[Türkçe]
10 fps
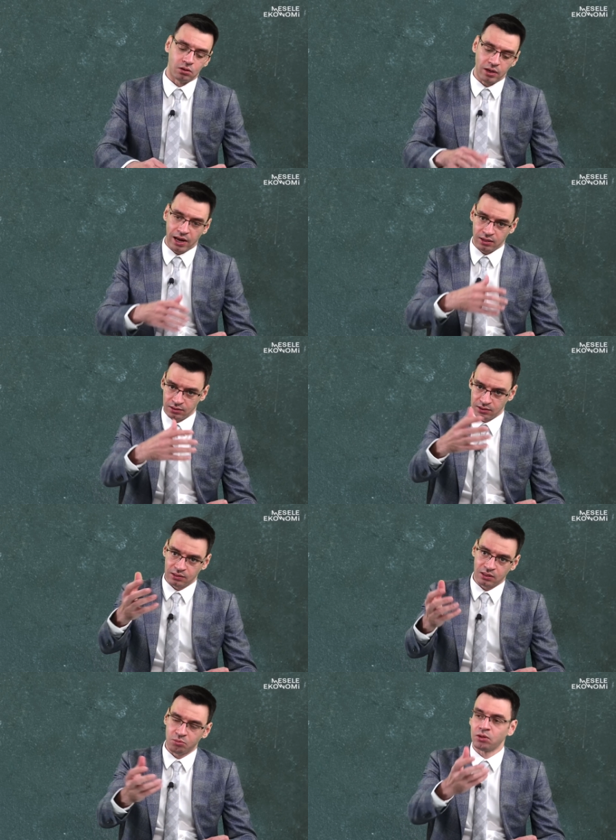yani
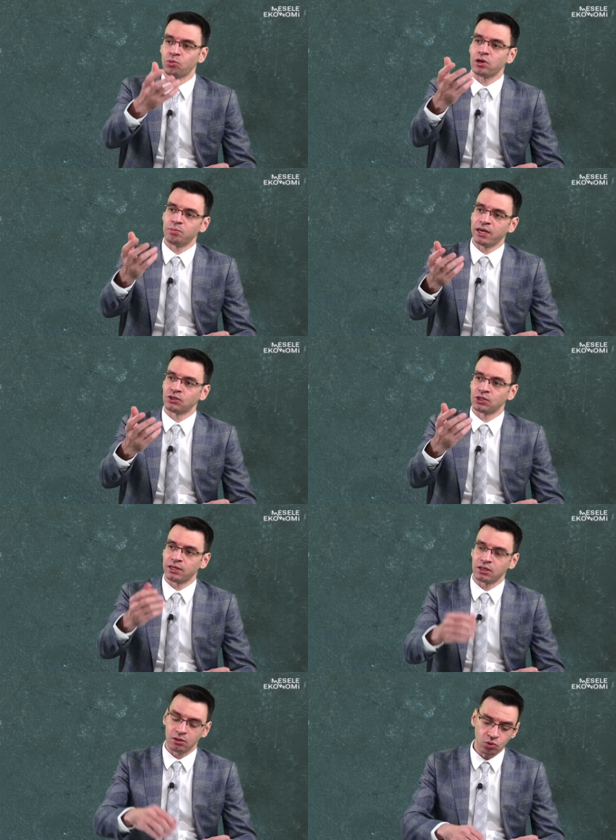sistemin böyle
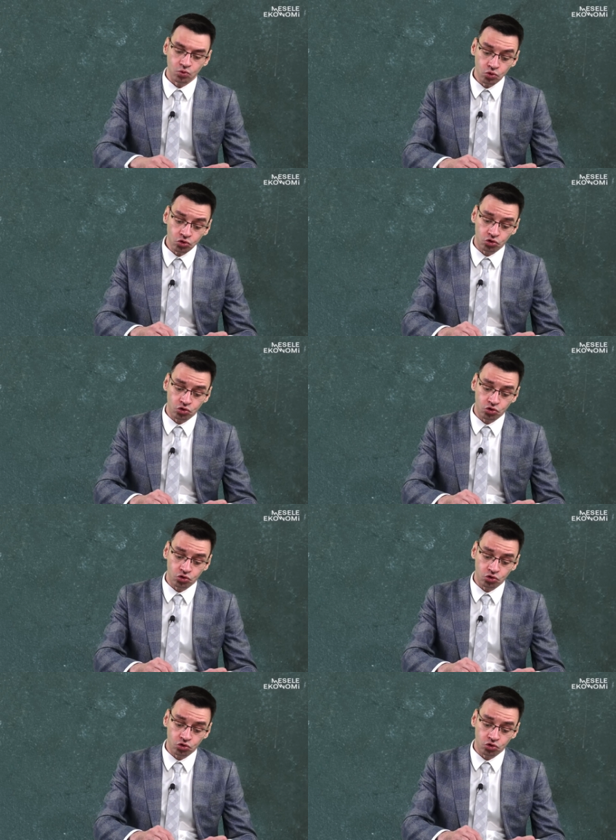bekçileri gibi. Üç